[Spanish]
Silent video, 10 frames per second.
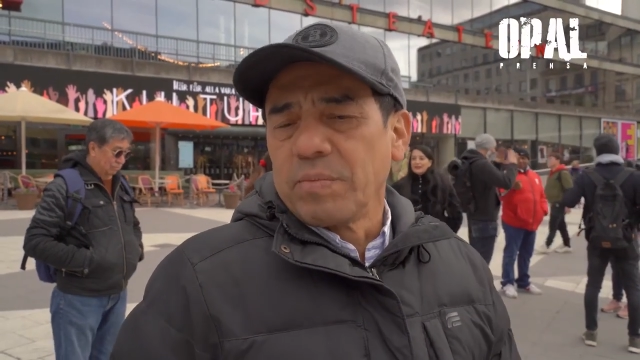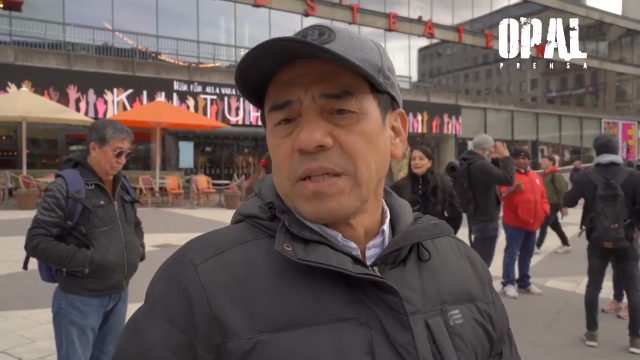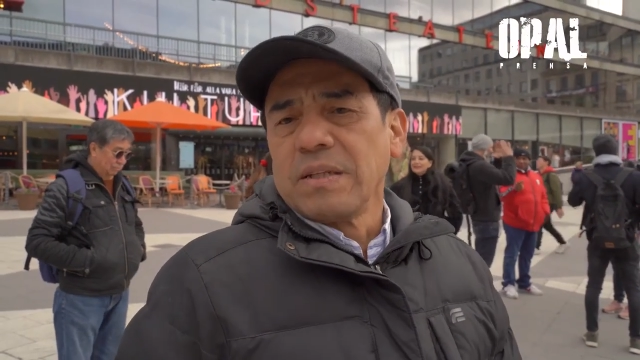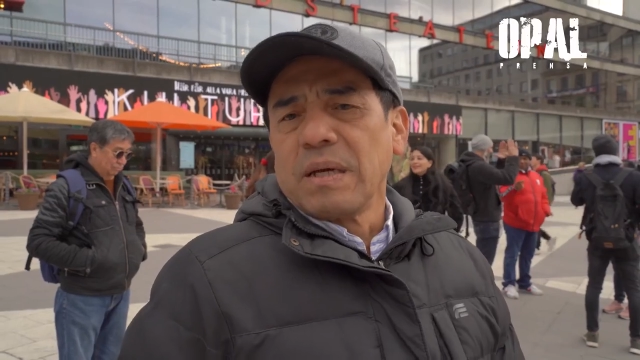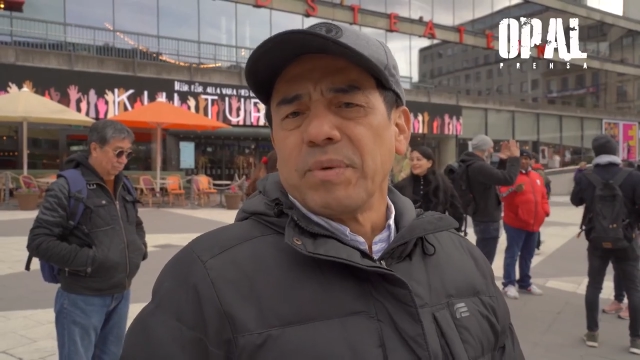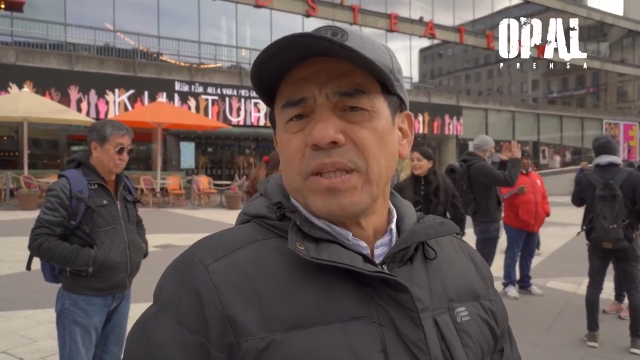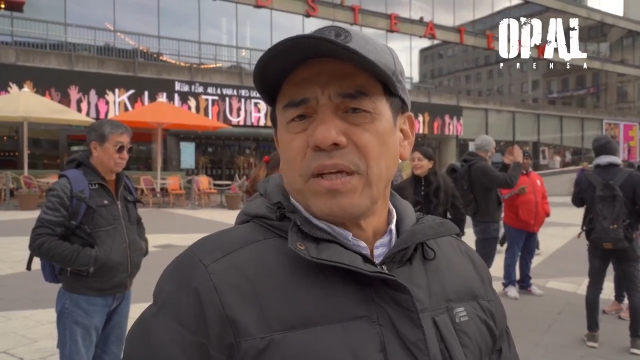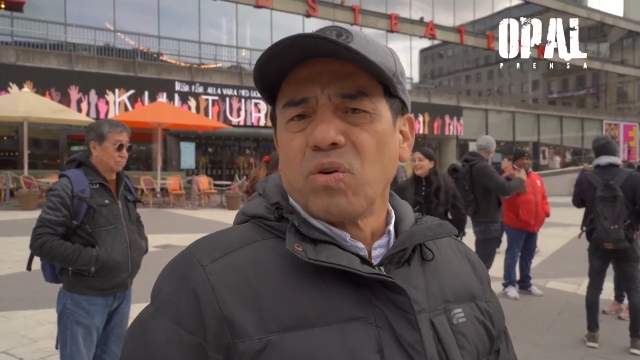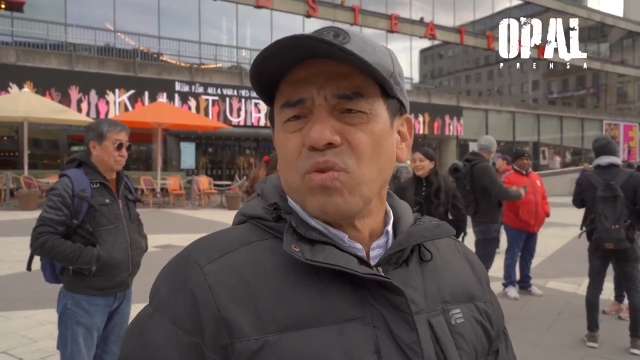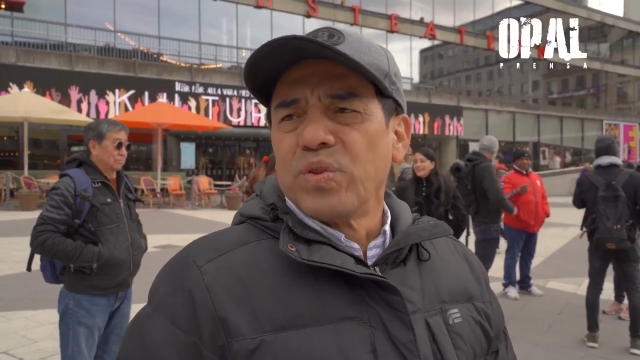
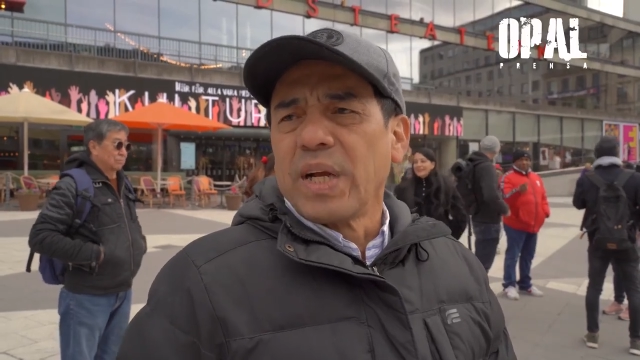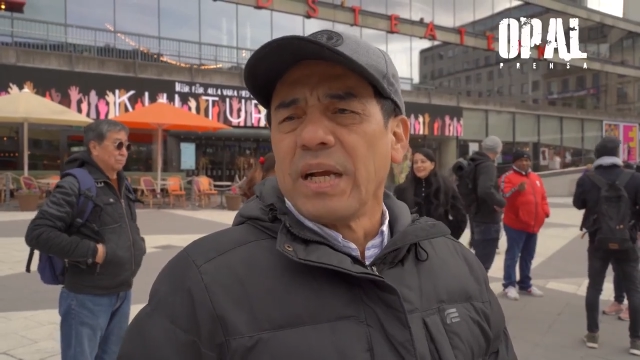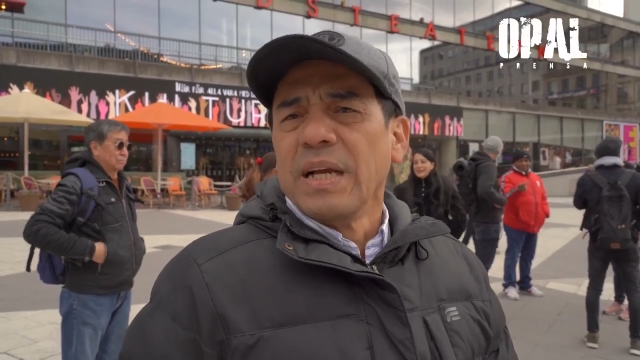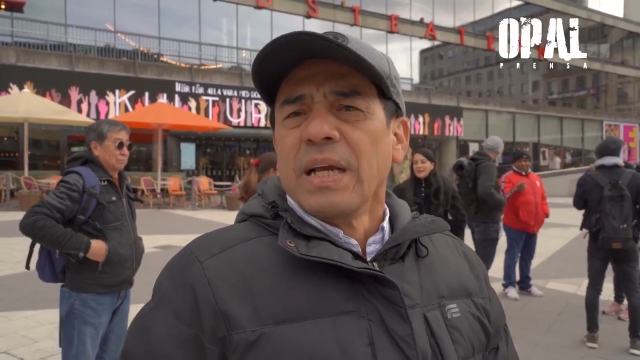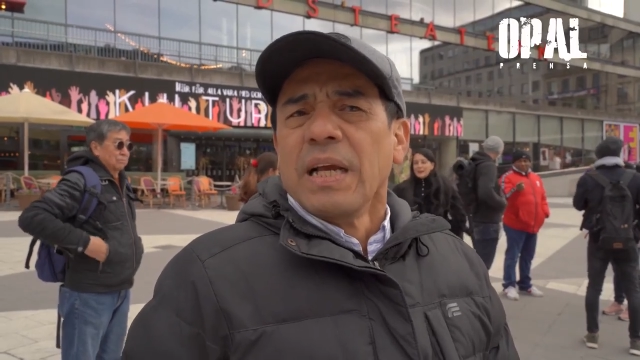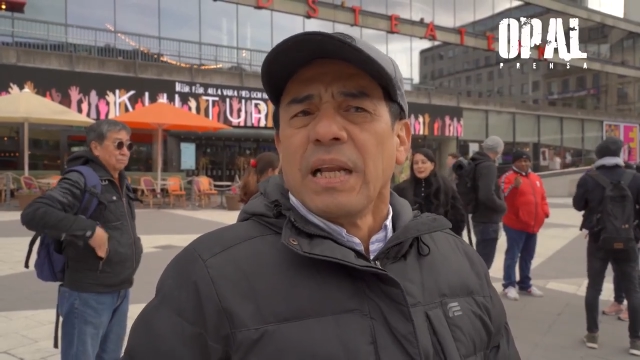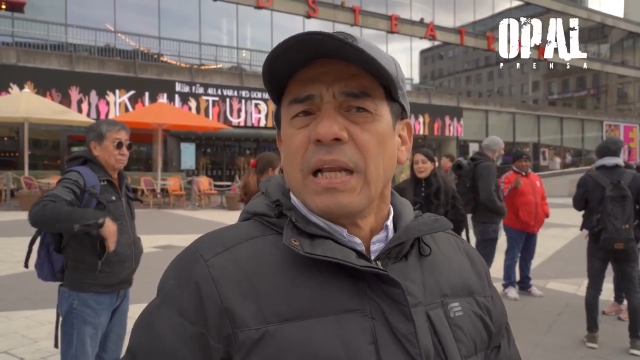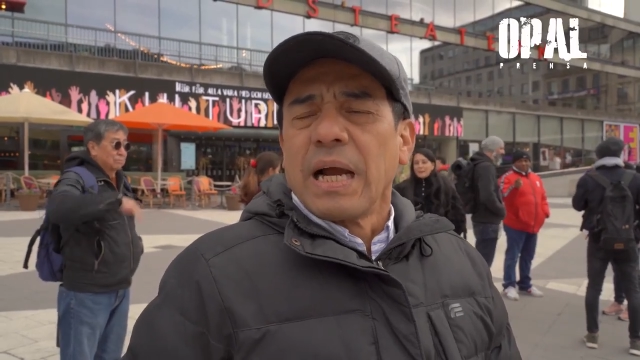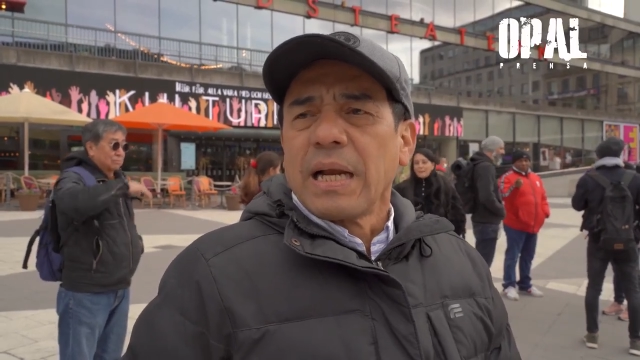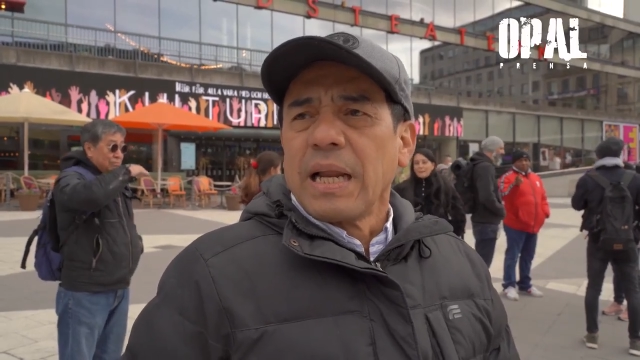prácticamente contra
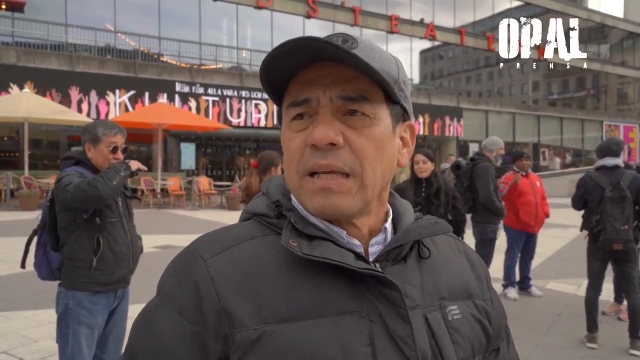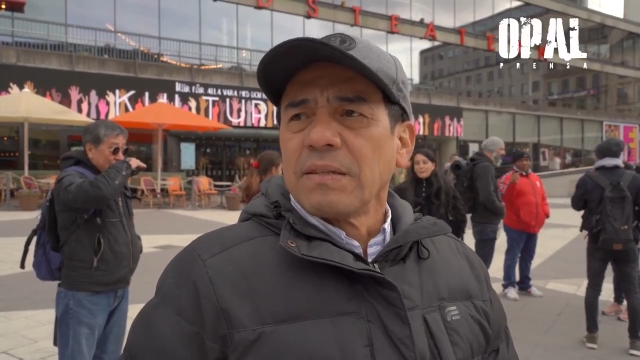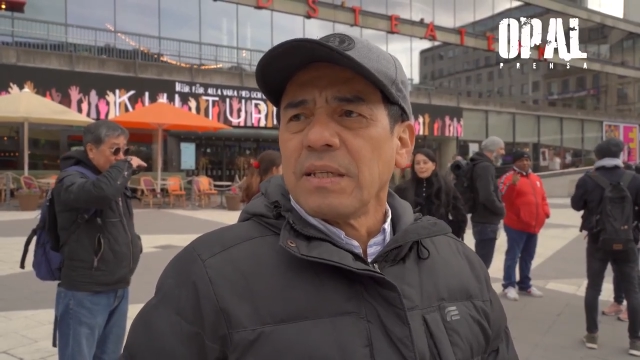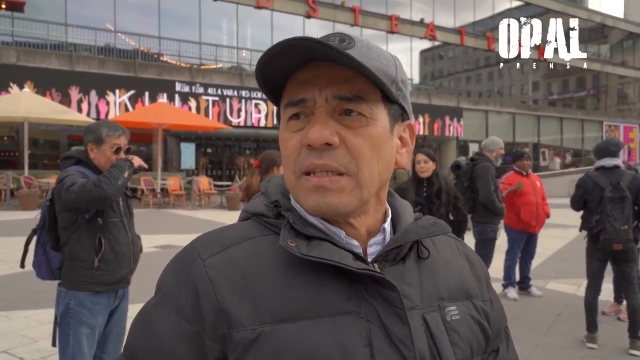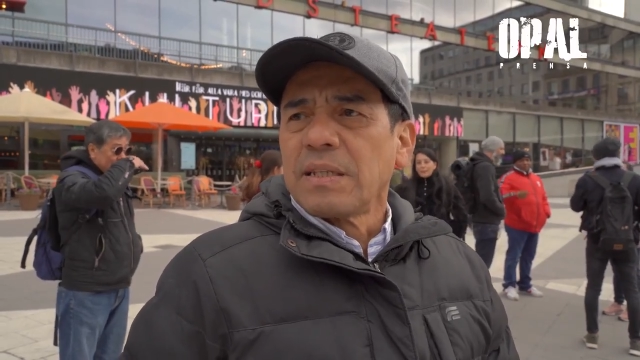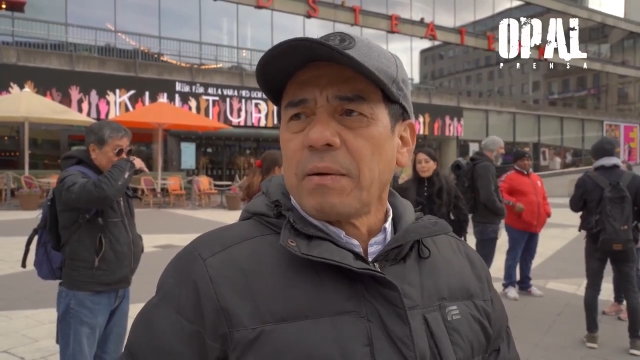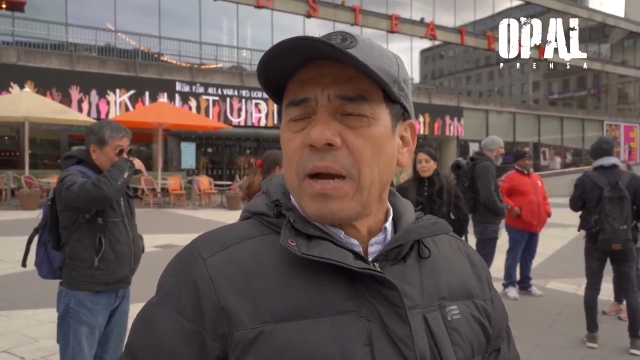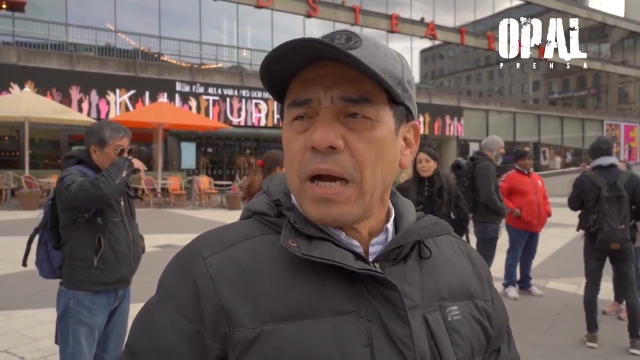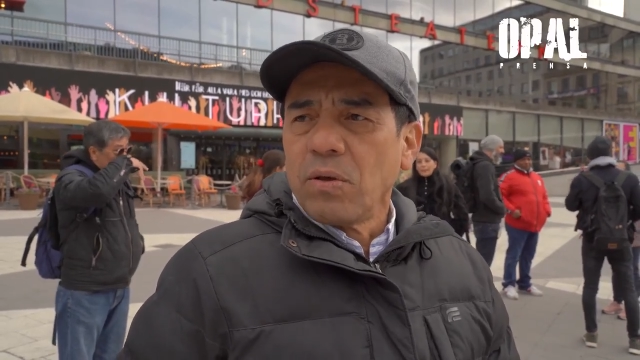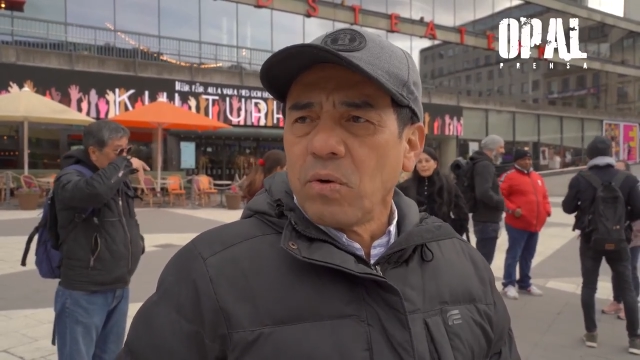la clase
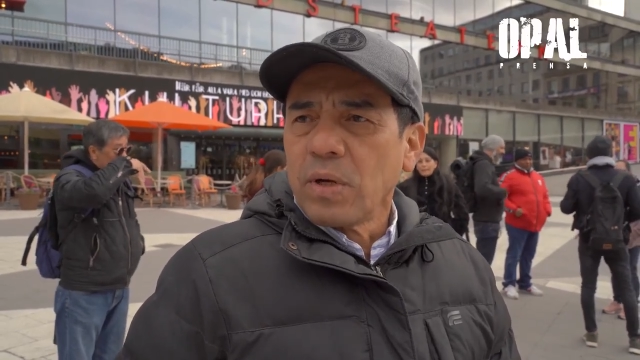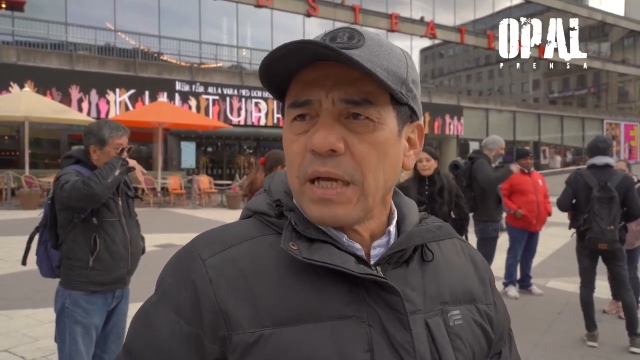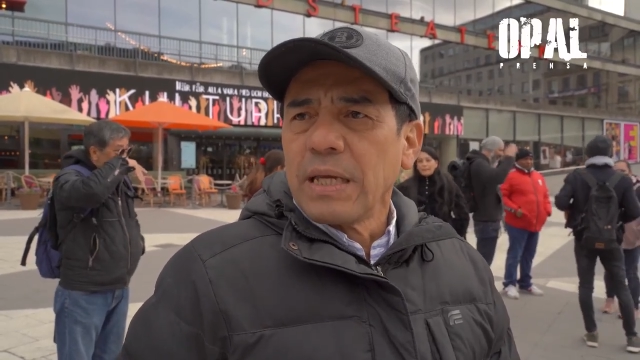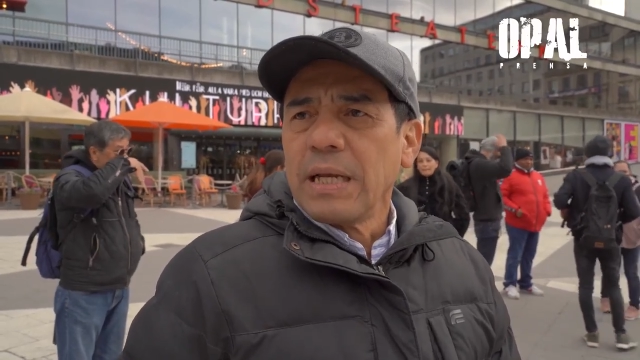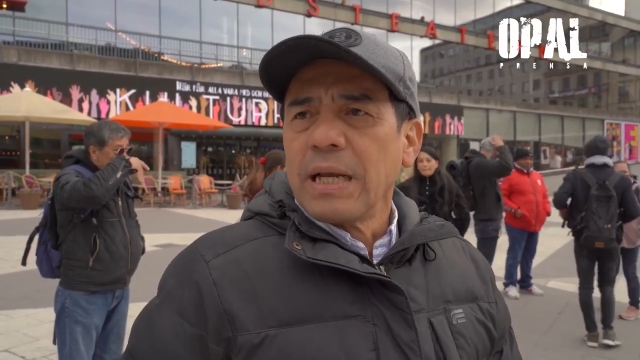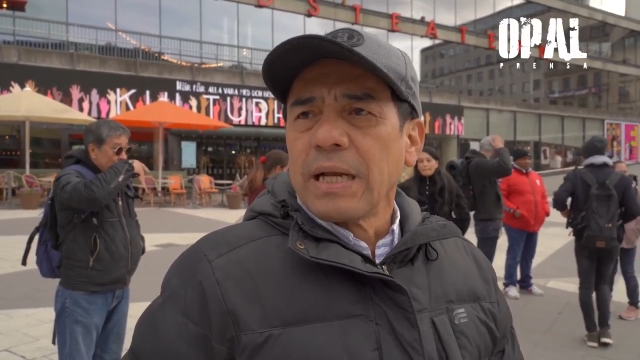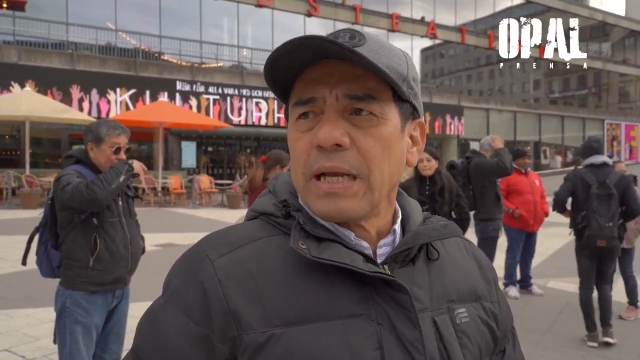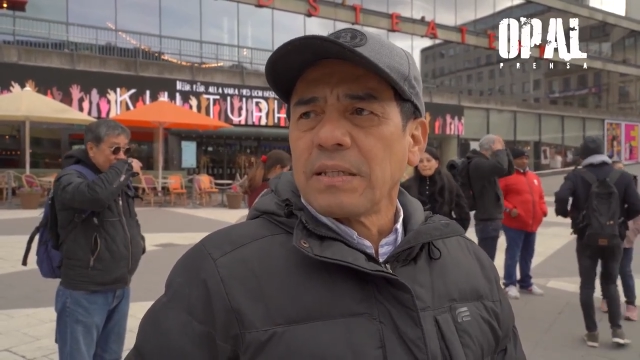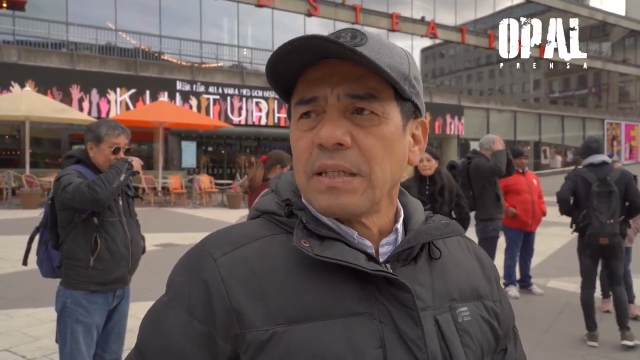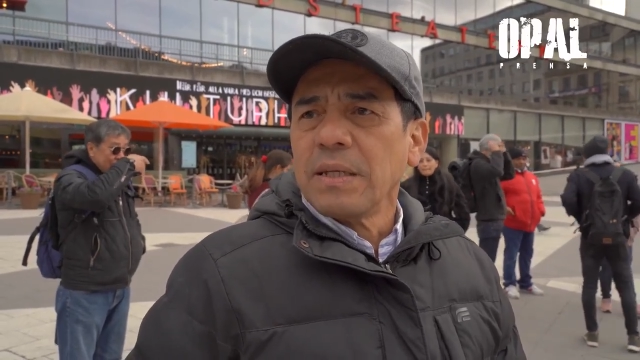trabajadora y la
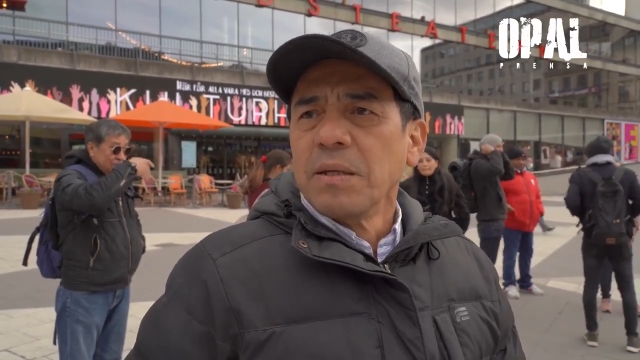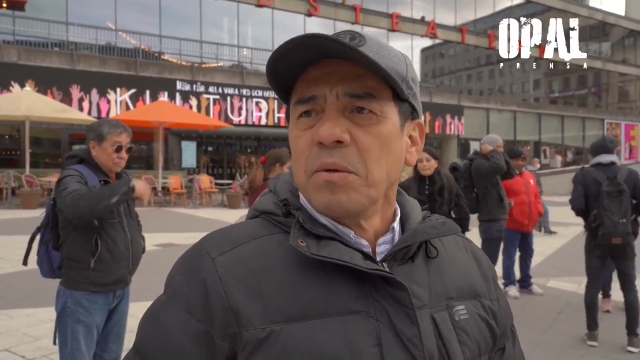clase